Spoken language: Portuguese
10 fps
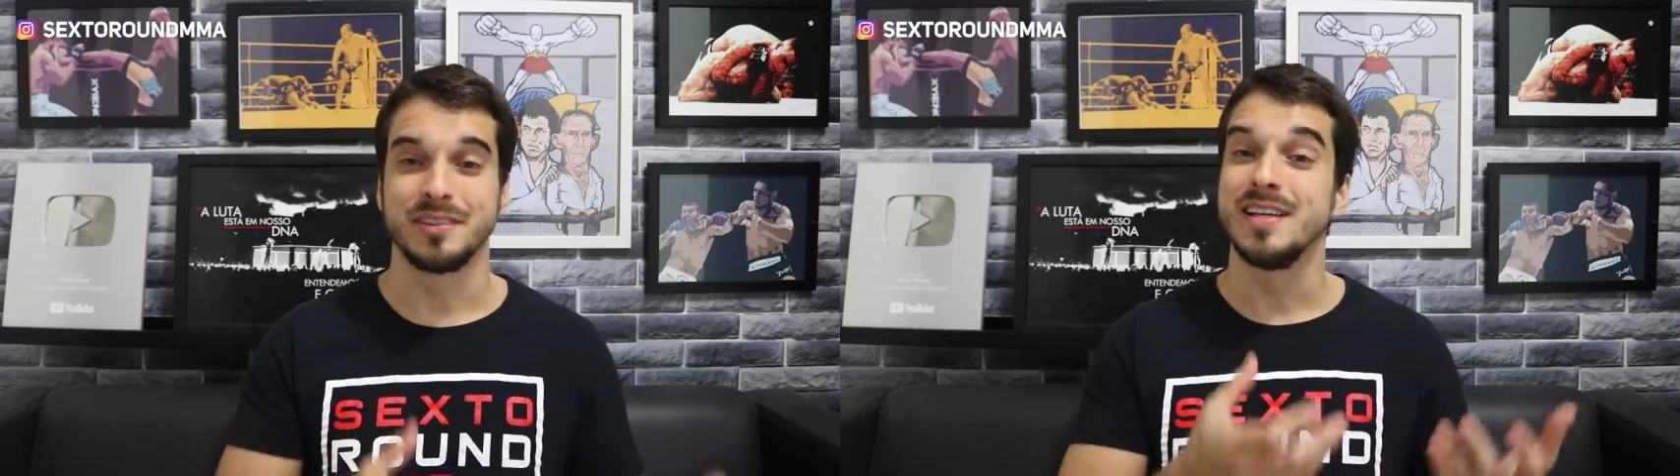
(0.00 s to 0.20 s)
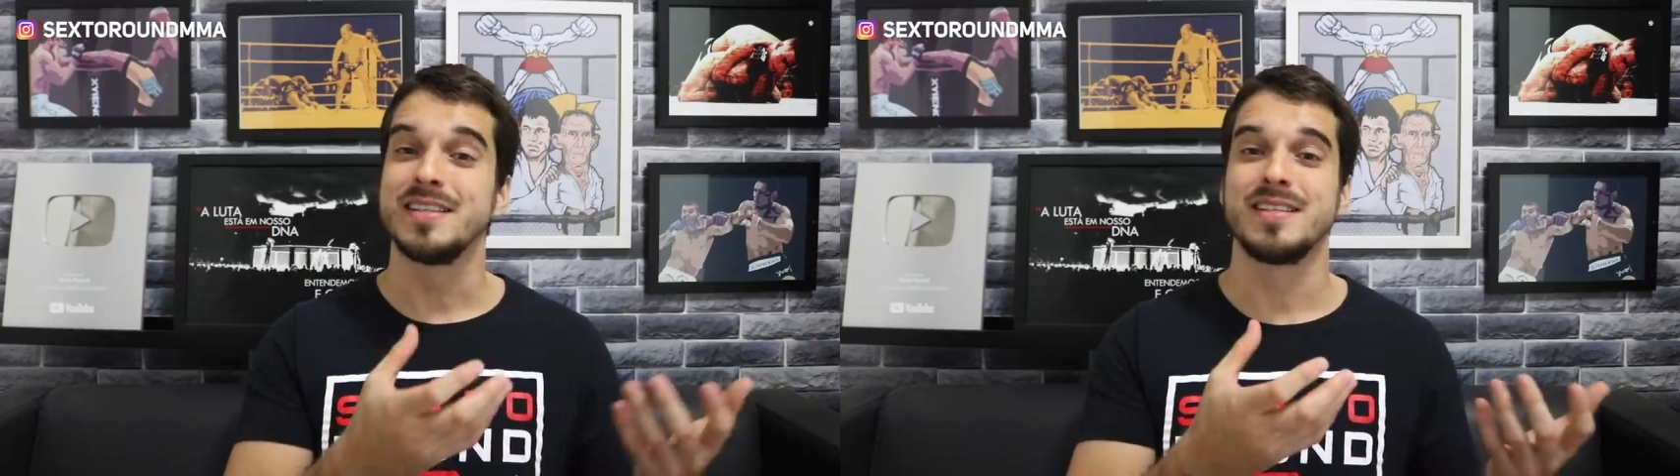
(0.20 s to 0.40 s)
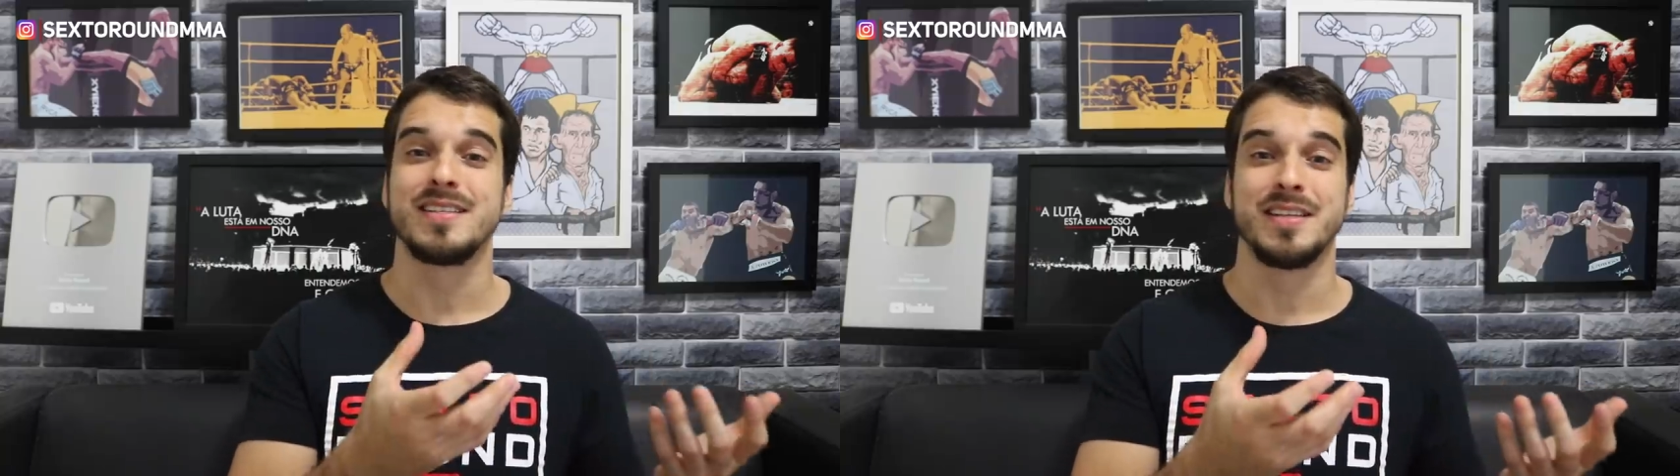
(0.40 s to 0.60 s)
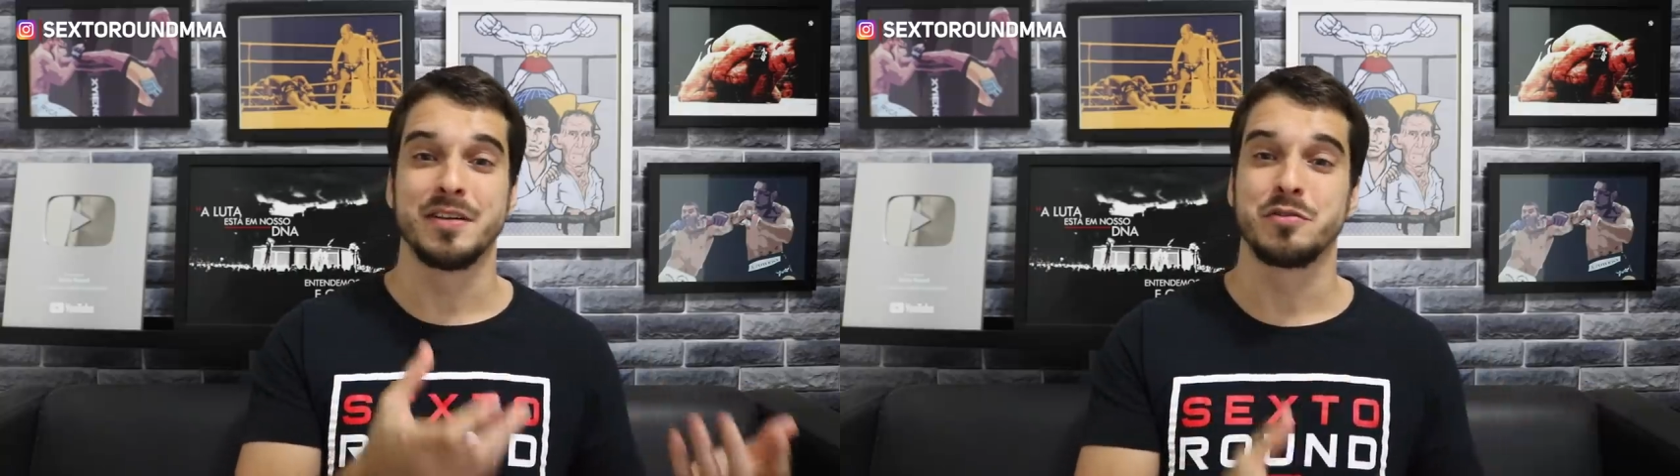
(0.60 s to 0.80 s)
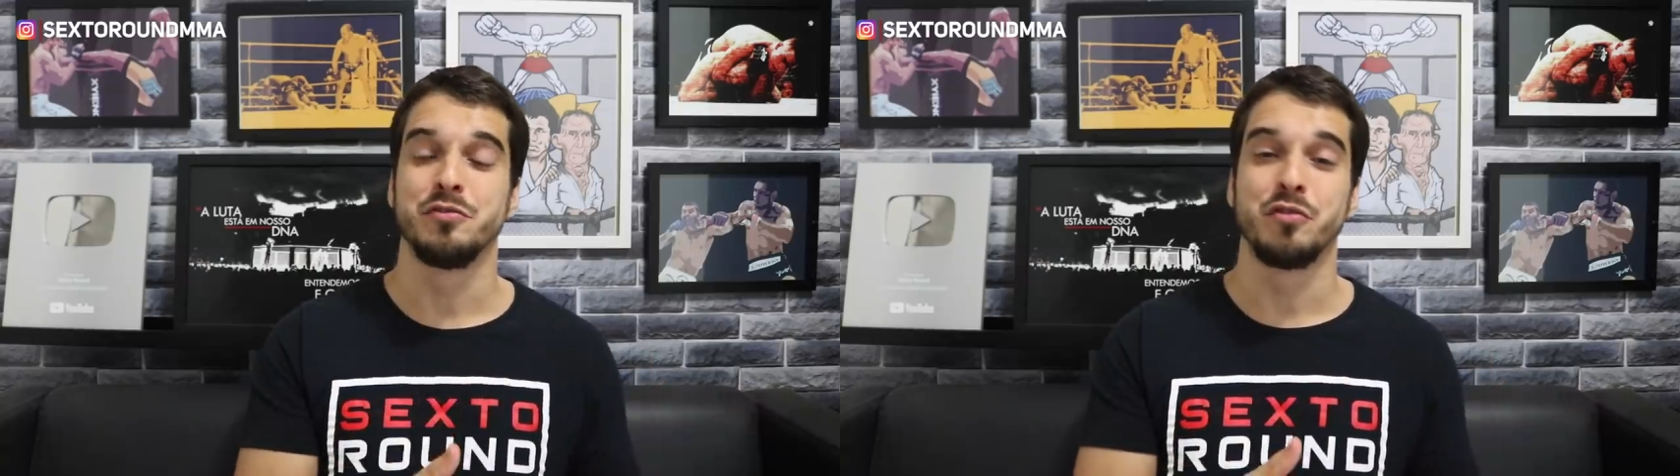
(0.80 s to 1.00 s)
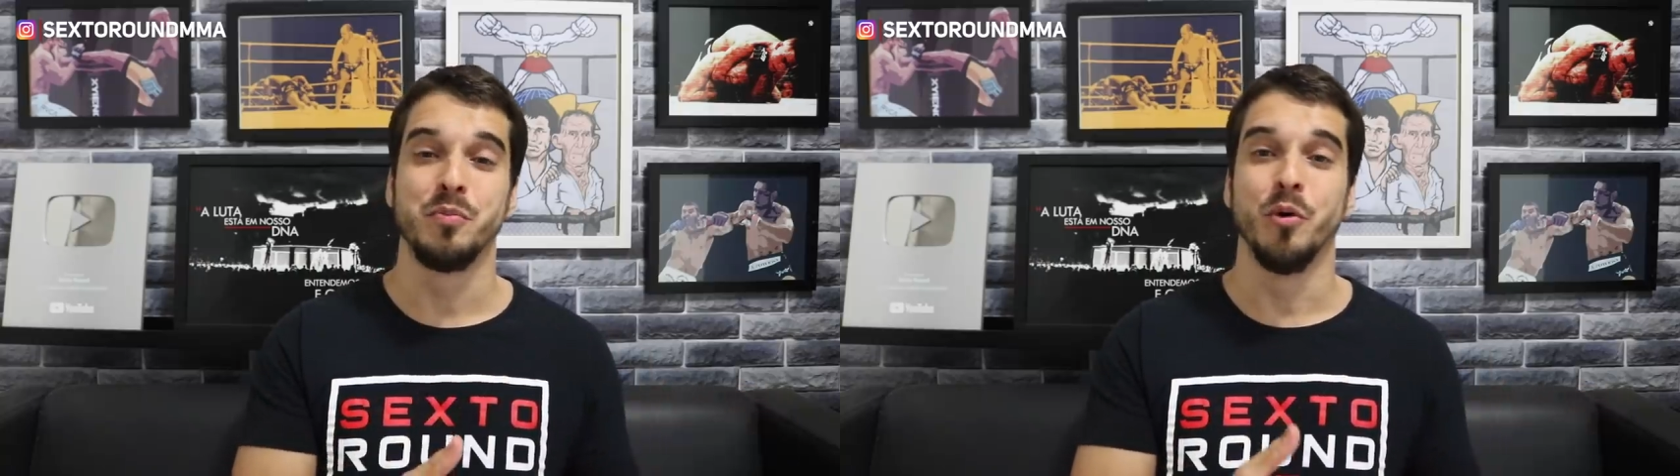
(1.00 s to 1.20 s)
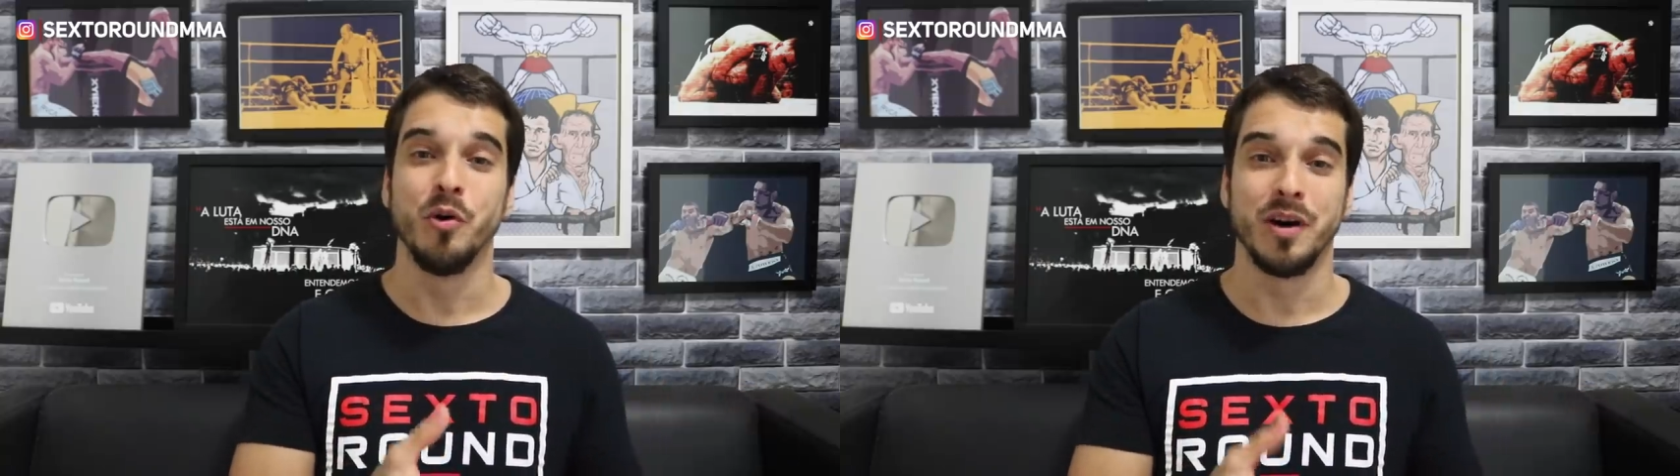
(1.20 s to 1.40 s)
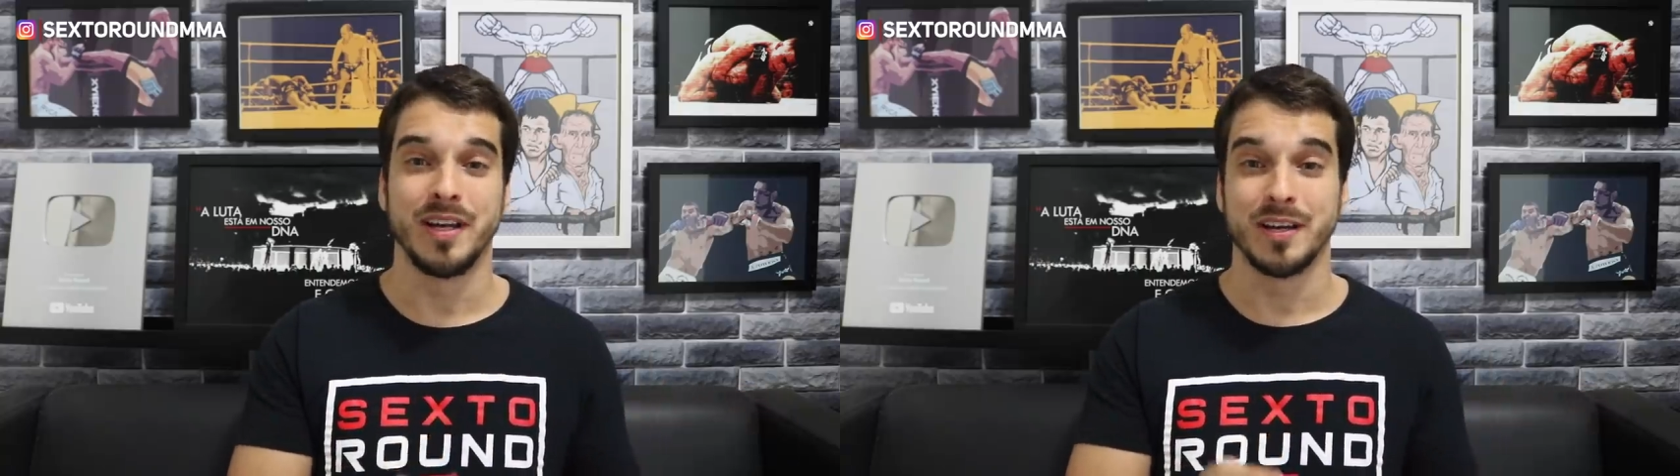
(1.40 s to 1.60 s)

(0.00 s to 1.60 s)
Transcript: ter esse senso de humor, né?